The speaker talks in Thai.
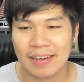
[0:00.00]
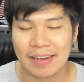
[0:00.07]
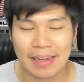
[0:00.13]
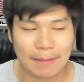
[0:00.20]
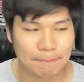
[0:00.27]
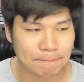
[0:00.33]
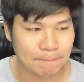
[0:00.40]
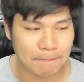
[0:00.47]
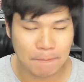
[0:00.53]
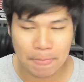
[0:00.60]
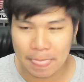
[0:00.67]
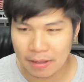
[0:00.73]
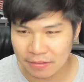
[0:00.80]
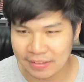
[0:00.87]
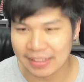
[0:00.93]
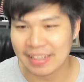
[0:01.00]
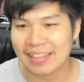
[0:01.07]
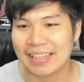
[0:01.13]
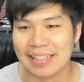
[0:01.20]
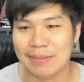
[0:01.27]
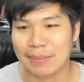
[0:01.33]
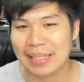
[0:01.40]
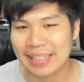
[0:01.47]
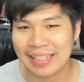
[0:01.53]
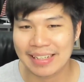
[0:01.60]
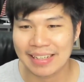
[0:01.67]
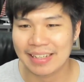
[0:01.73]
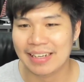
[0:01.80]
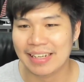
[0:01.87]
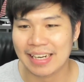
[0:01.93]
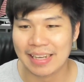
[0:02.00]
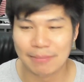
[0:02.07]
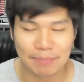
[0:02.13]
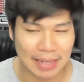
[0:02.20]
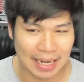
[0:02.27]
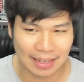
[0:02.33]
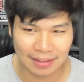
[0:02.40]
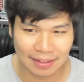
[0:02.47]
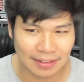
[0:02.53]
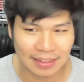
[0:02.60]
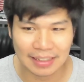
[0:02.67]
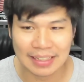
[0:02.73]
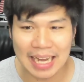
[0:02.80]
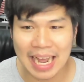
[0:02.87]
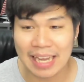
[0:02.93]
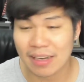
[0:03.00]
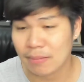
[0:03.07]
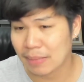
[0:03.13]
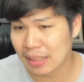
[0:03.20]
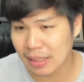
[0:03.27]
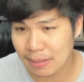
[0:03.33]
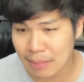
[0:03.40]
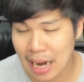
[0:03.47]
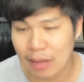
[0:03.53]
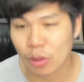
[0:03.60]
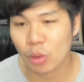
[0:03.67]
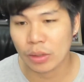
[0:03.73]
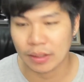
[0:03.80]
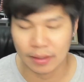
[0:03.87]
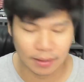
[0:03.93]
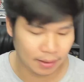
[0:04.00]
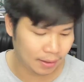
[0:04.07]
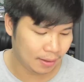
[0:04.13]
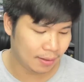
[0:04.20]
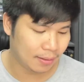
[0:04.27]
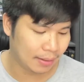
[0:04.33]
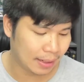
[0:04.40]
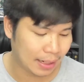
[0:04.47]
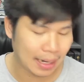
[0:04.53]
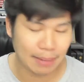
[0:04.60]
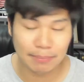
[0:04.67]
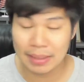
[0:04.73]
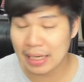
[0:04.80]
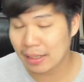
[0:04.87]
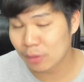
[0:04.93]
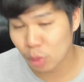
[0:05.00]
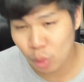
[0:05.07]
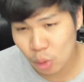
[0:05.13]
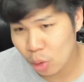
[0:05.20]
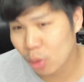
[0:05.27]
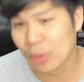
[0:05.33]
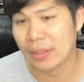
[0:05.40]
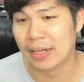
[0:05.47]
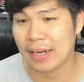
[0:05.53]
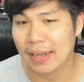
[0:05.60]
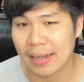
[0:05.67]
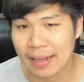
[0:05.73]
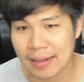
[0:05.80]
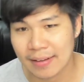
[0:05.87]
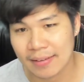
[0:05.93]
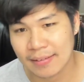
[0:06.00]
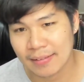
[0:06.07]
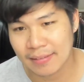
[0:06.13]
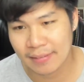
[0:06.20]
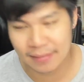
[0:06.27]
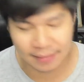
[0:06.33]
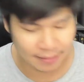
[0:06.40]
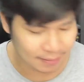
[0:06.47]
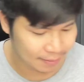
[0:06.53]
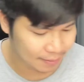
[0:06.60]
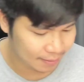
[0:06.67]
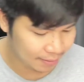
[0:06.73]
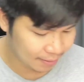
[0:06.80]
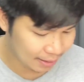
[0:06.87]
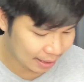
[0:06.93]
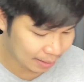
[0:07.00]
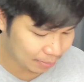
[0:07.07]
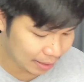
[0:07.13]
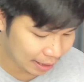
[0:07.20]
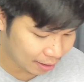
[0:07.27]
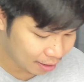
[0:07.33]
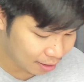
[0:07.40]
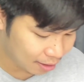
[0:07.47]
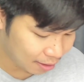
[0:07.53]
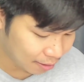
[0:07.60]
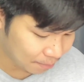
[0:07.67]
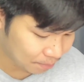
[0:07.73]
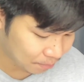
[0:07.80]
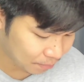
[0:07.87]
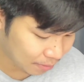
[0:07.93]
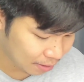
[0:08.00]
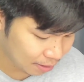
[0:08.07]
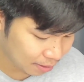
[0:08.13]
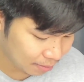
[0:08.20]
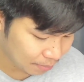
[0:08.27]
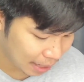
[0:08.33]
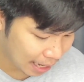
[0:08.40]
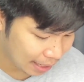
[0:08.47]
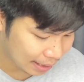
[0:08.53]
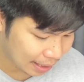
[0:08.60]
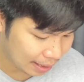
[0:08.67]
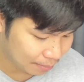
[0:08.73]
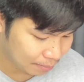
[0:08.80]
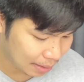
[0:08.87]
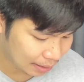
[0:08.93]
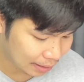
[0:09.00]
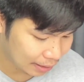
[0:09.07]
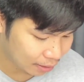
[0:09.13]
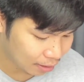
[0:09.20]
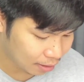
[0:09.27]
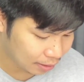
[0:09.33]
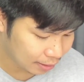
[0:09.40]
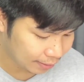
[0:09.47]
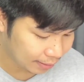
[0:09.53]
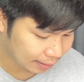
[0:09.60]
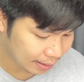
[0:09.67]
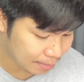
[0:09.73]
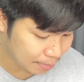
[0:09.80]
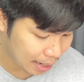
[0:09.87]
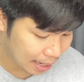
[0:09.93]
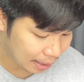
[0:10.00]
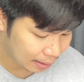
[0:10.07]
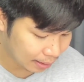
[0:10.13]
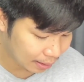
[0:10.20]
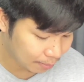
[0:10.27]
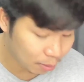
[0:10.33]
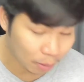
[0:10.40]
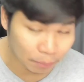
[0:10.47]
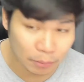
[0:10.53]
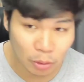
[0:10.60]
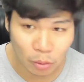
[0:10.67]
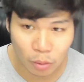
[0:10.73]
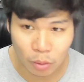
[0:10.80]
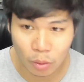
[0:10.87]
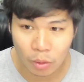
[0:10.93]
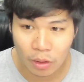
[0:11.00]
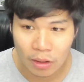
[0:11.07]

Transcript: นะครับ เศรษฐกิจยังไม่ดีเลยนะครับพระถ้ายืนได้ก็เป็นแค่บางรุ่นนะครับ ไม่ได้ทุกรุ่นนะฮะนะครับแล้วก็พระนะครับบางทีก็ขึ้นกับดีมานแล้วผมอยู่